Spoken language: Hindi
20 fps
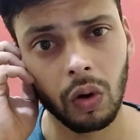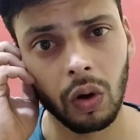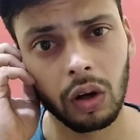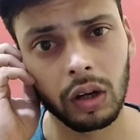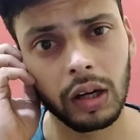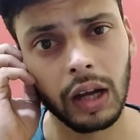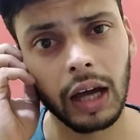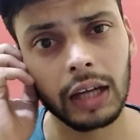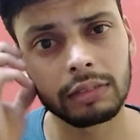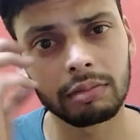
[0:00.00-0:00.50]

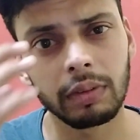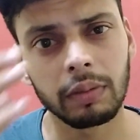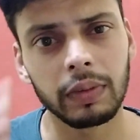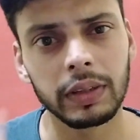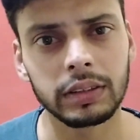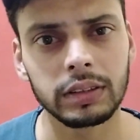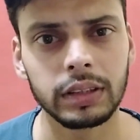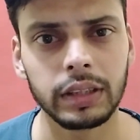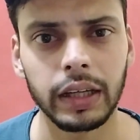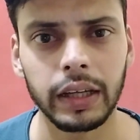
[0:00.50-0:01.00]
और लास्ट में
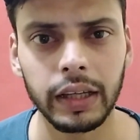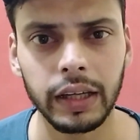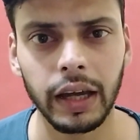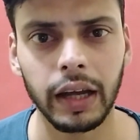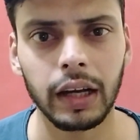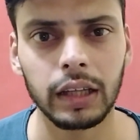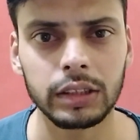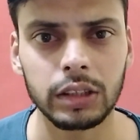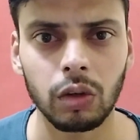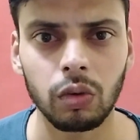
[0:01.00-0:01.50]
बस यही
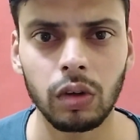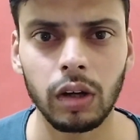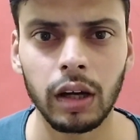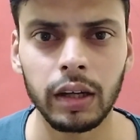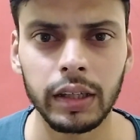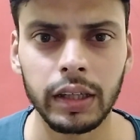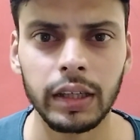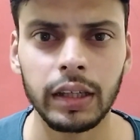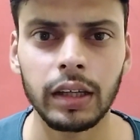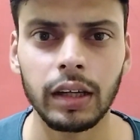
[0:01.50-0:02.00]
कहना चाहूँगा
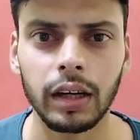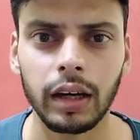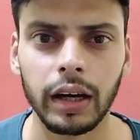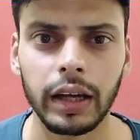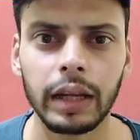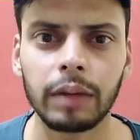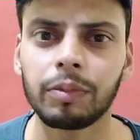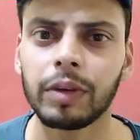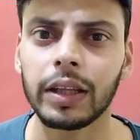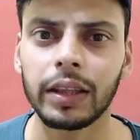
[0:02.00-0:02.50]
कि
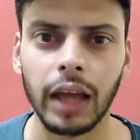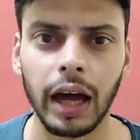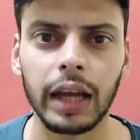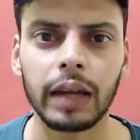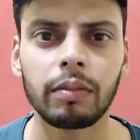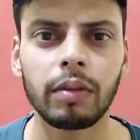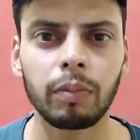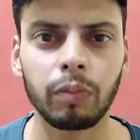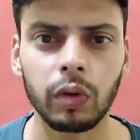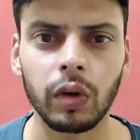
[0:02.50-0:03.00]
गरीब की
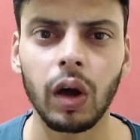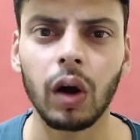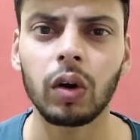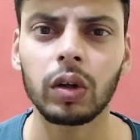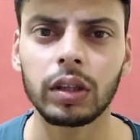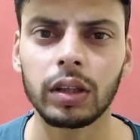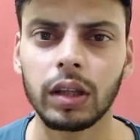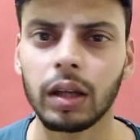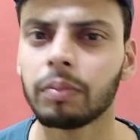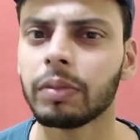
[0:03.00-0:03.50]
थाली में
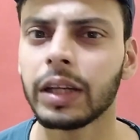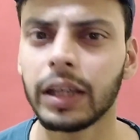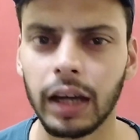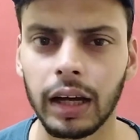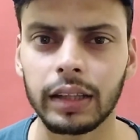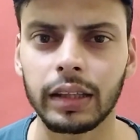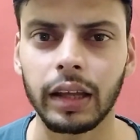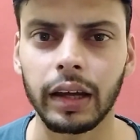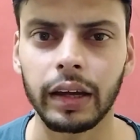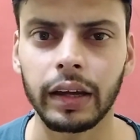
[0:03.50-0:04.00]
पुलाव तभी
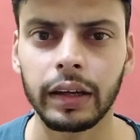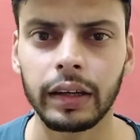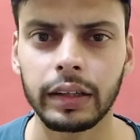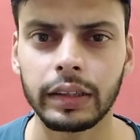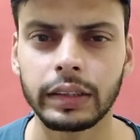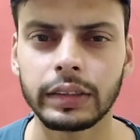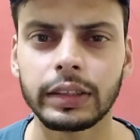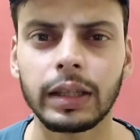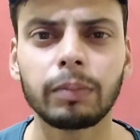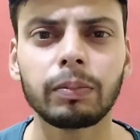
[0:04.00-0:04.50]
आता है
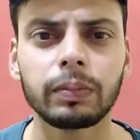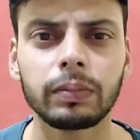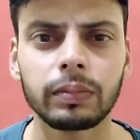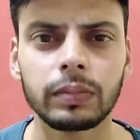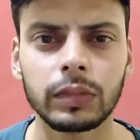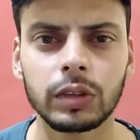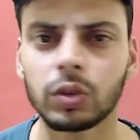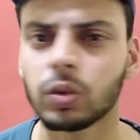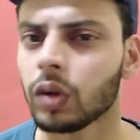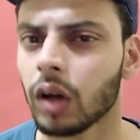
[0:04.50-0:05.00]
जब
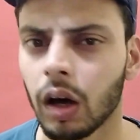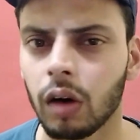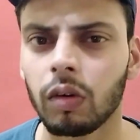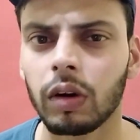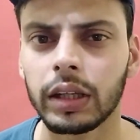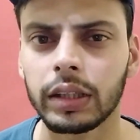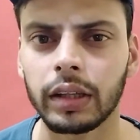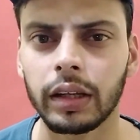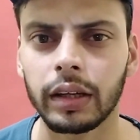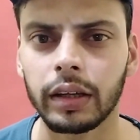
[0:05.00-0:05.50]
चुनाव
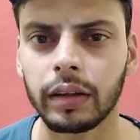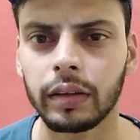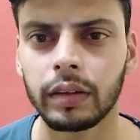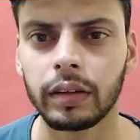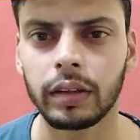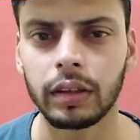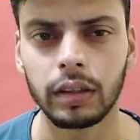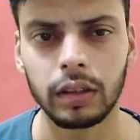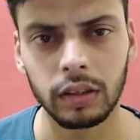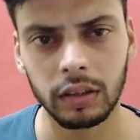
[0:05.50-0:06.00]
आता
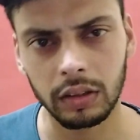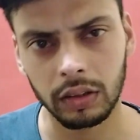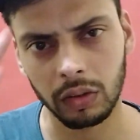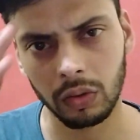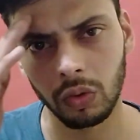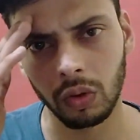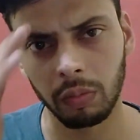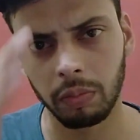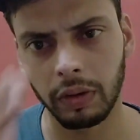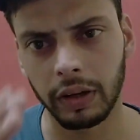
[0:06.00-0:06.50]
है
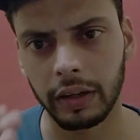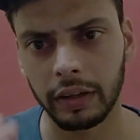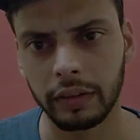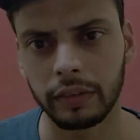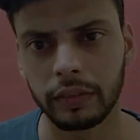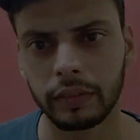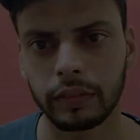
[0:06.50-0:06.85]
गुड बाय